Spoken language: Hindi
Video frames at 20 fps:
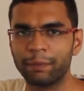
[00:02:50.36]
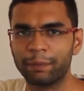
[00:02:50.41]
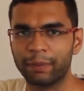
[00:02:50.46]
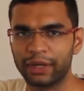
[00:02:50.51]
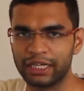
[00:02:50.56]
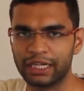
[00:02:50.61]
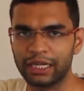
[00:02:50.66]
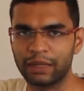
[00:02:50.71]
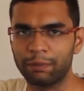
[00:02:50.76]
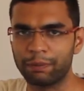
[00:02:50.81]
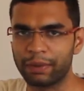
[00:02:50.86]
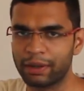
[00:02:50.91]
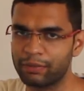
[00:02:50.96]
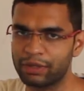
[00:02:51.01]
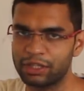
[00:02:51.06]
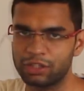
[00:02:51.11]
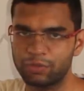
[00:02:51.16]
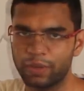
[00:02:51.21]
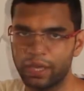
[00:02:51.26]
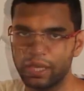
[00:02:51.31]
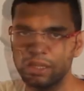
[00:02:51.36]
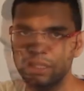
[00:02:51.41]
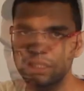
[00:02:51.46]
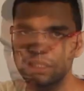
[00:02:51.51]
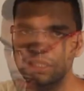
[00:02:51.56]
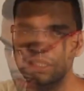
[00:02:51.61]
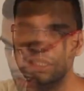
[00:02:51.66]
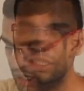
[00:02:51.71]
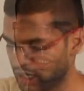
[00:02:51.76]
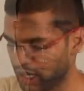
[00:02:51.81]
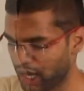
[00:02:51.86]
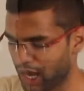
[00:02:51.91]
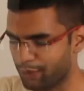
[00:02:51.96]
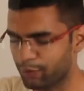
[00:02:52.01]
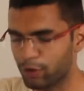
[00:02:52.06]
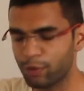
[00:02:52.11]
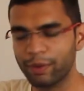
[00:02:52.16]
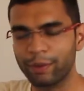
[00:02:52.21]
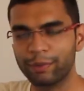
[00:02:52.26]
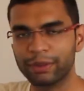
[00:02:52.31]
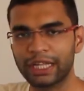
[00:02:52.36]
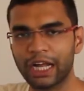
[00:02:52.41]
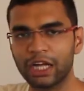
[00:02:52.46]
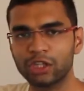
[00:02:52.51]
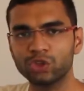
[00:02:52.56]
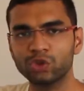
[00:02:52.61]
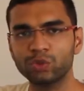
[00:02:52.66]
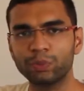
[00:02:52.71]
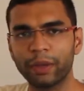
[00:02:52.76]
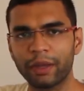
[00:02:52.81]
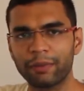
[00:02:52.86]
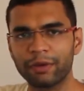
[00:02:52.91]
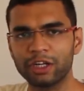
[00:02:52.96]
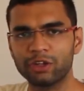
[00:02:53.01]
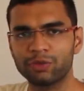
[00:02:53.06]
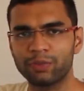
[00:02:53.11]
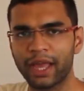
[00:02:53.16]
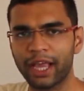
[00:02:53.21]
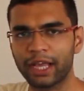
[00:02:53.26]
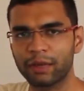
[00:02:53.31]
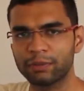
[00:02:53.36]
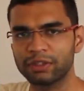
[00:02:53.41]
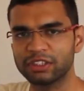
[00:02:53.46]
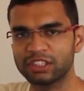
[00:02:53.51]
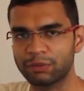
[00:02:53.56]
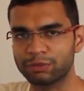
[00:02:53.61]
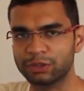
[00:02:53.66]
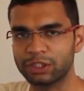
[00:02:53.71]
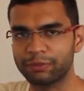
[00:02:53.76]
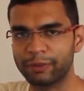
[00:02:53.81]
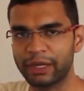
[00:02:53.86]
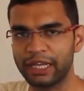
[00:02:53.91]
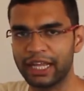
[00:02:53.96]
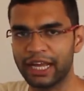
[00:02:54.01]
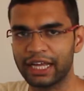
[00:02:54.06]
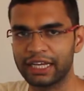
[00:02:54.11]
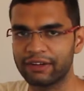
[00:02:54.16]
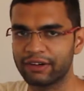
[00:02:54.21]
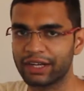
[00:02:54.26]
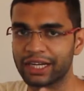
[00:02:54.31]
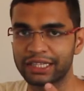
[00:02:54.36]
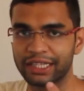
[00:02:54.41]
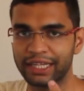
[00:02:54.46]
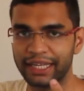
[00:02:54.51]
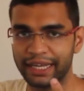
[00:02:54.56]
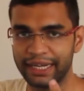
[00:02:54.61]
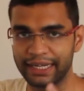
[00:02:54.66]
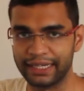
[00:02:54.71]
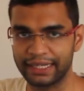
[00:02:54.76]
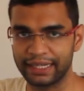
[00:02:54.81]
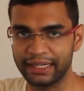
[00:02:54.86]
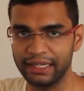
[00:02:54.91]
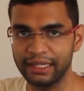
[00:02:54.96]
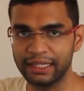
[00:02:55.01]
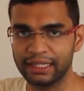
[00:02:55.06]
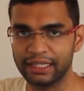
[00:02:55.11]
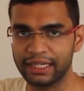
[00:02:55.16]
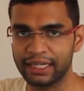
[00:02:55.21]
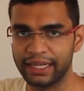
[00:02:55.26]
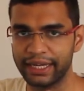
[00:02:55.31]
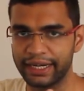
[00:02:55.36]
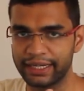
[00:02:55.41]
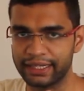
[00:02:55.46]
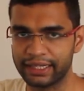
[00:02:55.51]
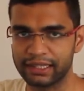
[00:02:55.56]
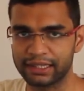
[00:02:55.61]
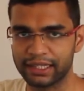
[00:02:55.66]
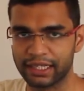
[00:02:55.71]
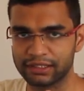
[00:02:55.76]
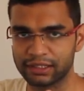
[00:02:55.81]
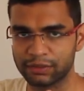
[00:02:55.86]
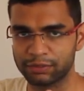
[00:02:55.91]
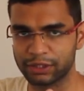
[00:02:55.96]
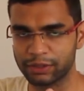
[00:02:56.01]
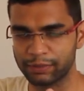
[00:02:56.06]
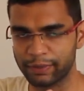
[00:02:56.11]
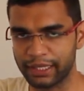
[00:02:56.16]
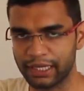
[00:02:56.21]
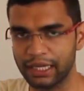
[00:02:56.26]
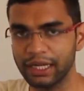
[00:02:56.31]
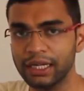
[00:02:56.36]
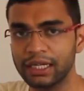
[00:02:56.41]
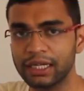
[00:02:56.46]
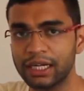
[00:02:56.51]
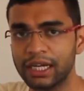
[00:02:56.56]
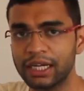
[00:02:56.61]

पेटीएम पेमेंट्स बैंक आपको मैं बता दूँ पेमेंट्स बैंक में सबसे पहले आने वाला था एयरटेल एयरटेल था सबसे पहला